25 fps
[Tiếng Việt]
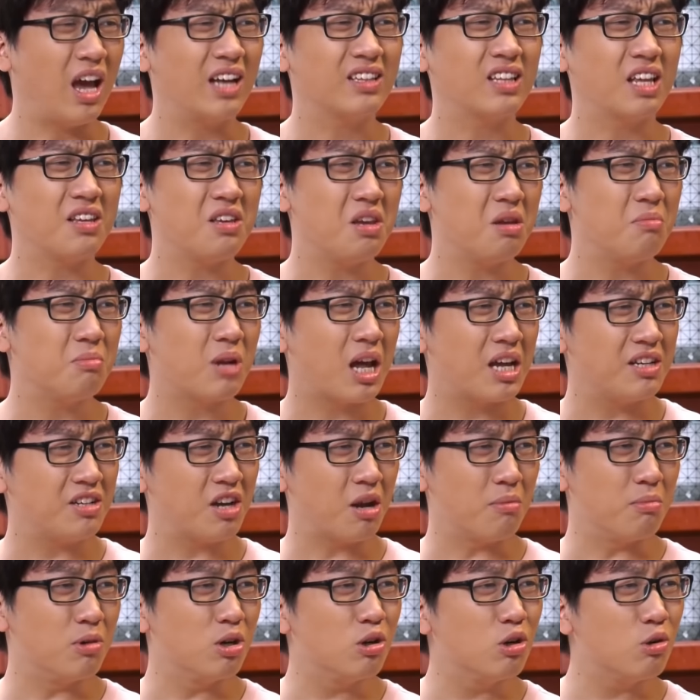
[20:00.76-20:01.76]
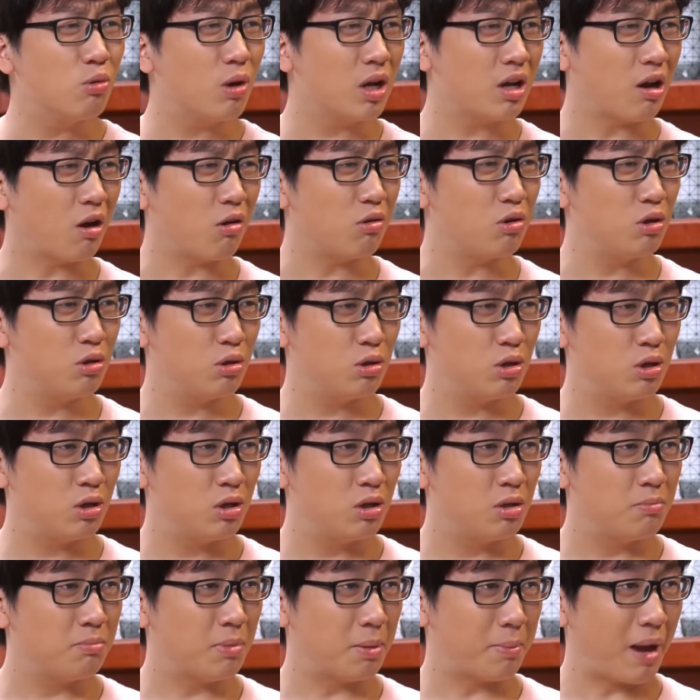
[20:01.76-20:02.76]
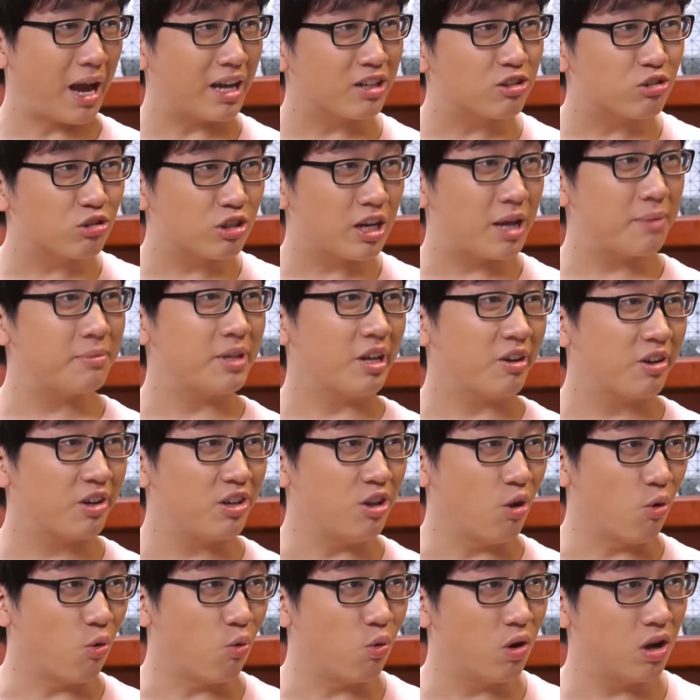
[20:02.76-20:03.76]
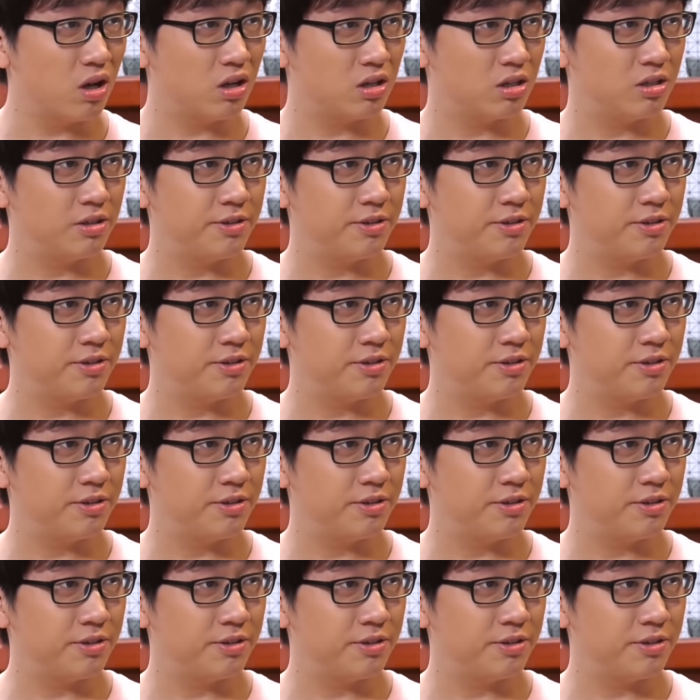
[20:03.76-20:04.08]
dạ tại vì hôm nay trời mưa quá nội à. mà mai con có đem theo cái dù á